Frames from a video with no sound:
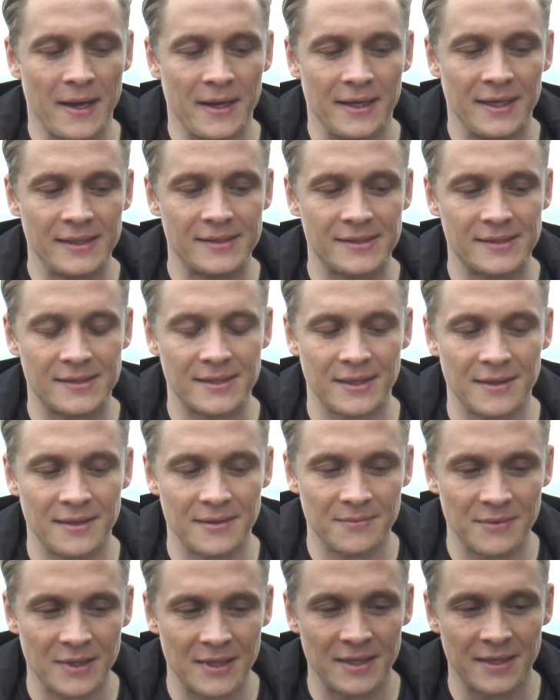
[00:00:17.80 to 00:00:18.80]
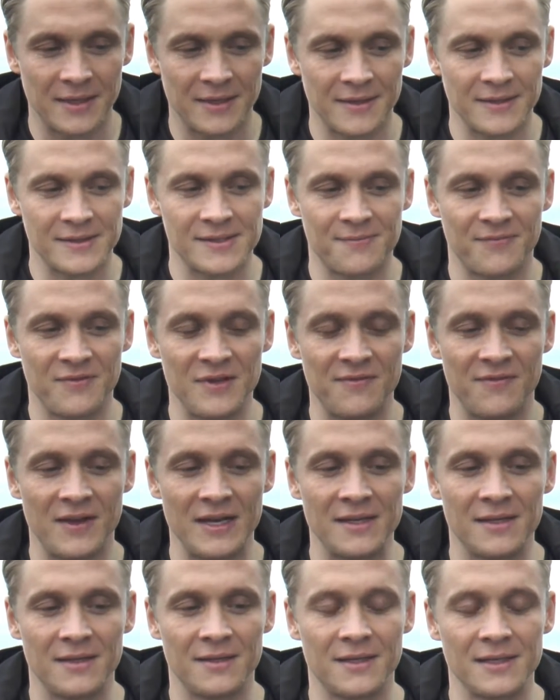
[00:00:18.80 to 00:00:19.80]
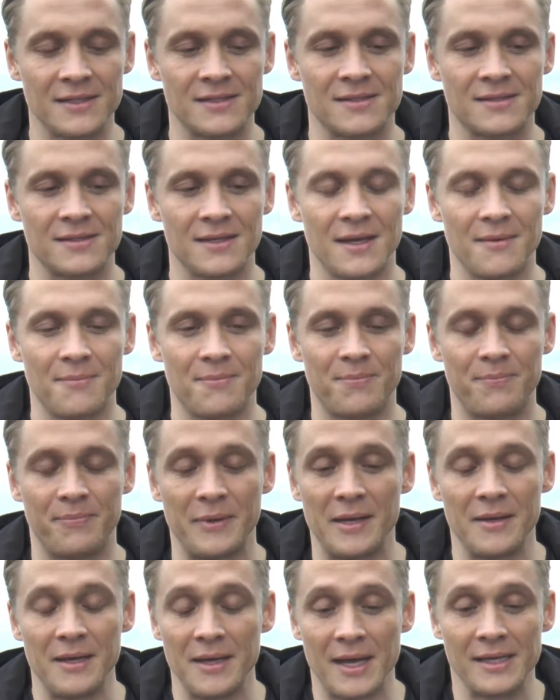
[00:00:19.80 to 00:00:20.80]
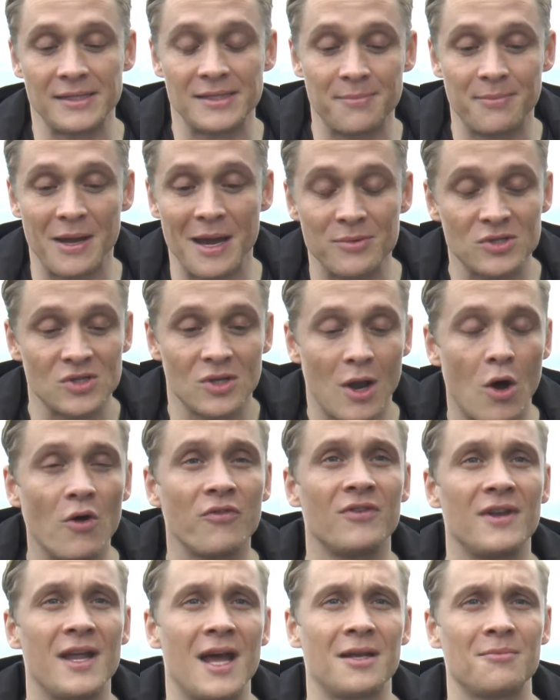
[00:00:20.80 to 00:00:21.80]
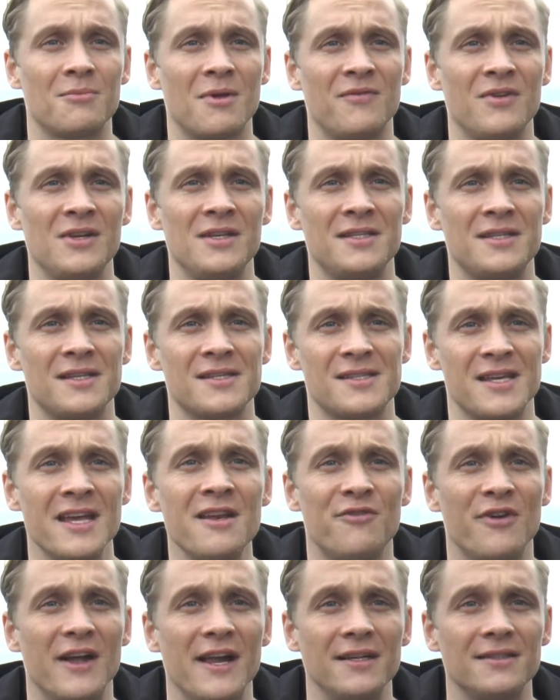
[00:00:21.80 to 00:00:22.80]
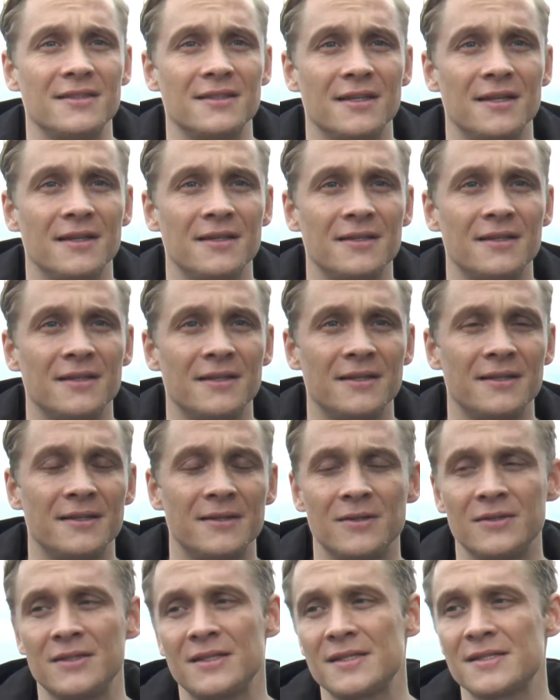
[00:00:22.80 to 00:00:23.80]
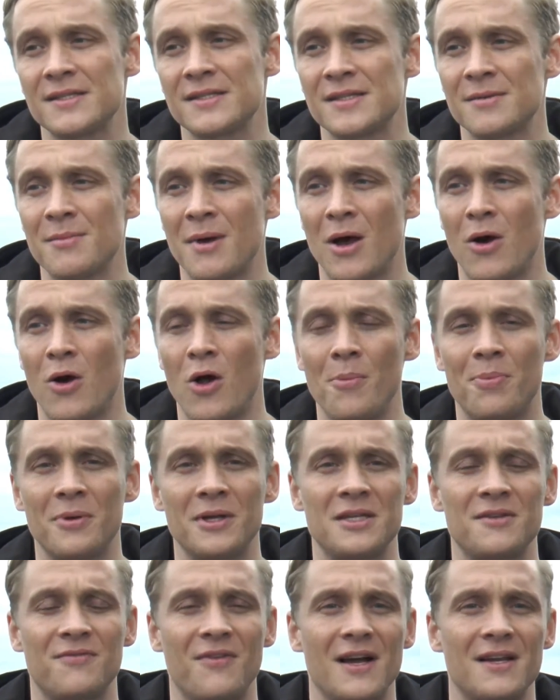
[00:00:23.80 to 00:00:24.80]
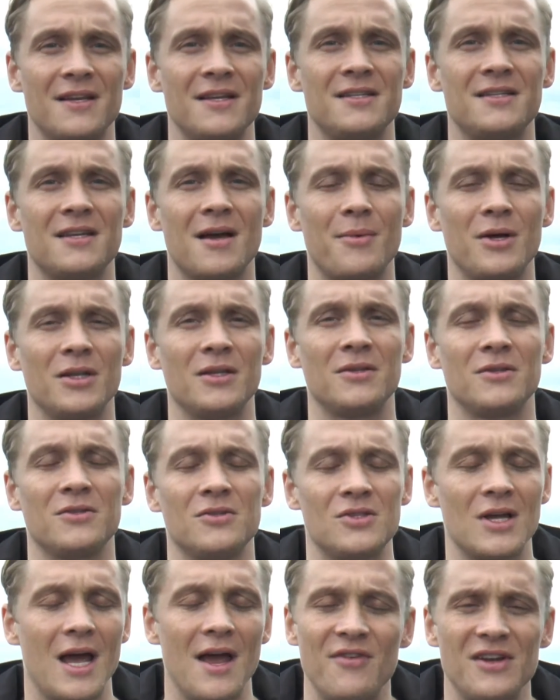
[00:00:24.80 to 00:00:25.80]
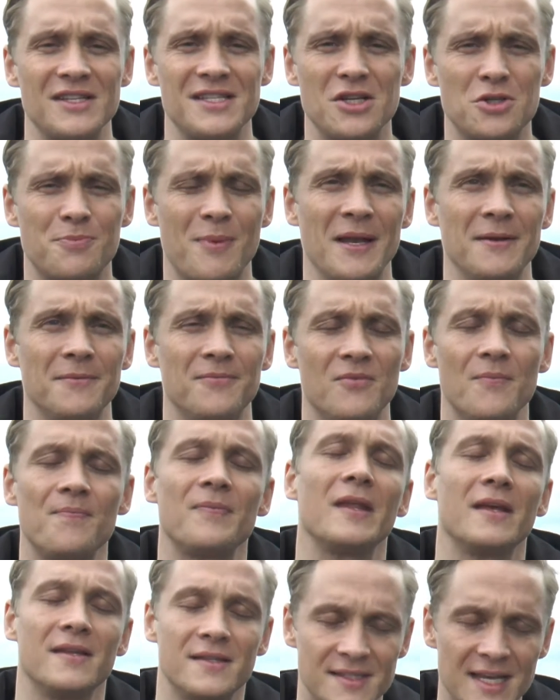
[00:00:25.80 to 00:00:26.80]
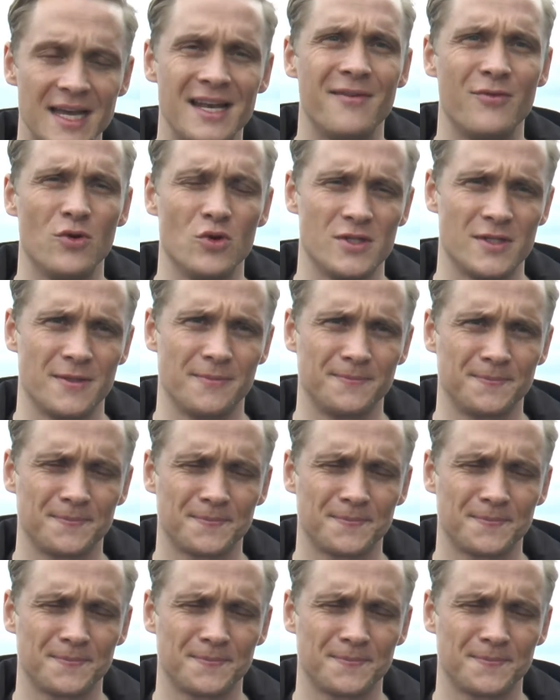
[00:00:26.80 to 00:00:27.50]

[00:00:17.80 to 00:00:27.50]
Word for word: es ist wie wenn das erste Baby so laufen lernt. Man will nicht, dass es hinfällt. Ne? und es ist immer holprig, wackelig, aber einfach sehr spannend. Sehr nervös.